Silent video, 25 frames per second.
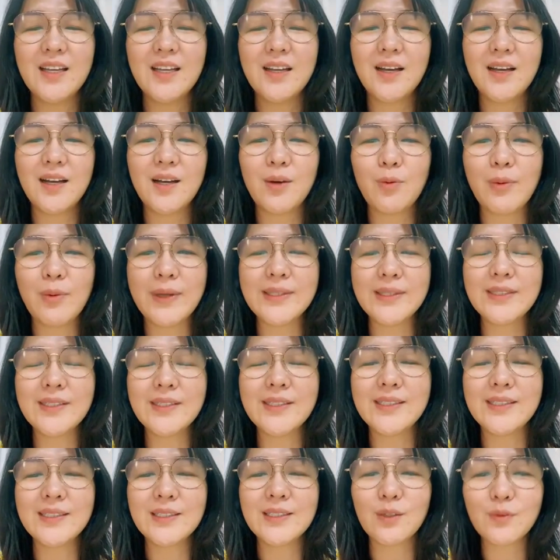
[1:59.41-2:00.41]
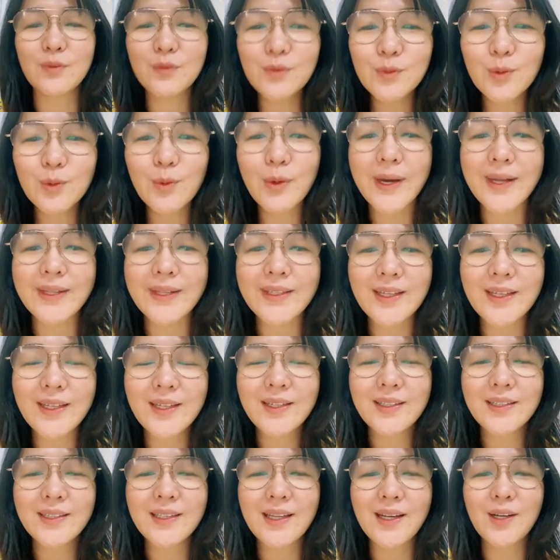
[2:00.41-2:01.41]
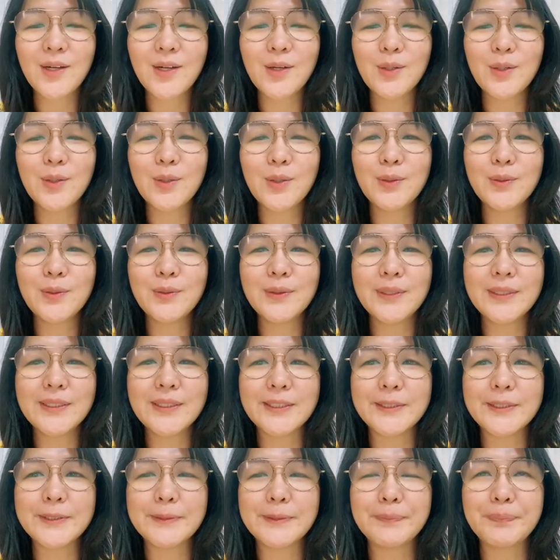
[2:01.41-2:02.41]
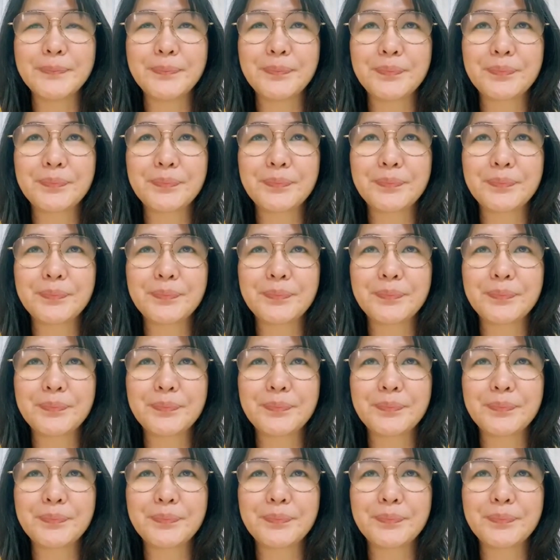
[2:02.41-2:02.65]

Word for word: 啊完成这个付款，然后嗯。